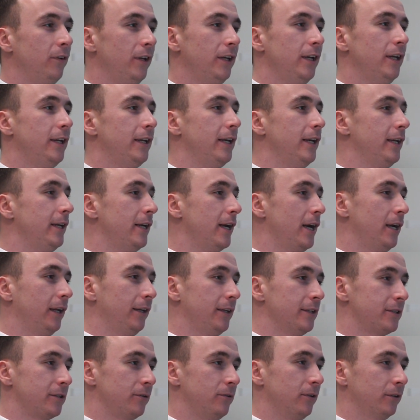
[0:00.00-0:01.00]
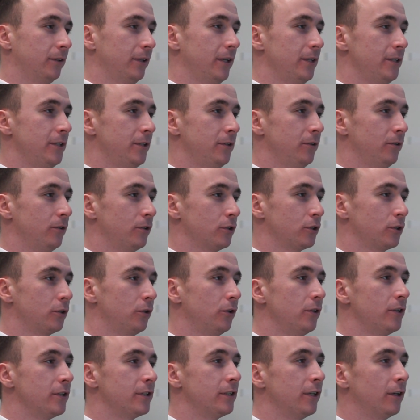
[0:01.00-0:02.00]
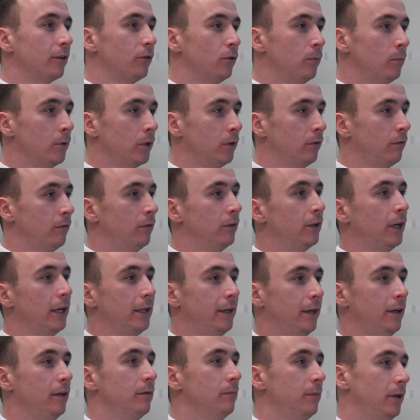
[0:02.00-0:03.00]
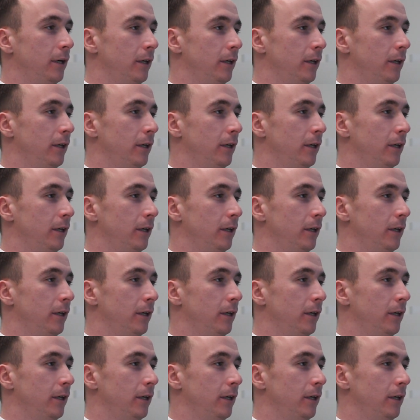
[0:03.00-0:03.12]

видите идеальный исход ICO? Что из задуманного вы хотели бы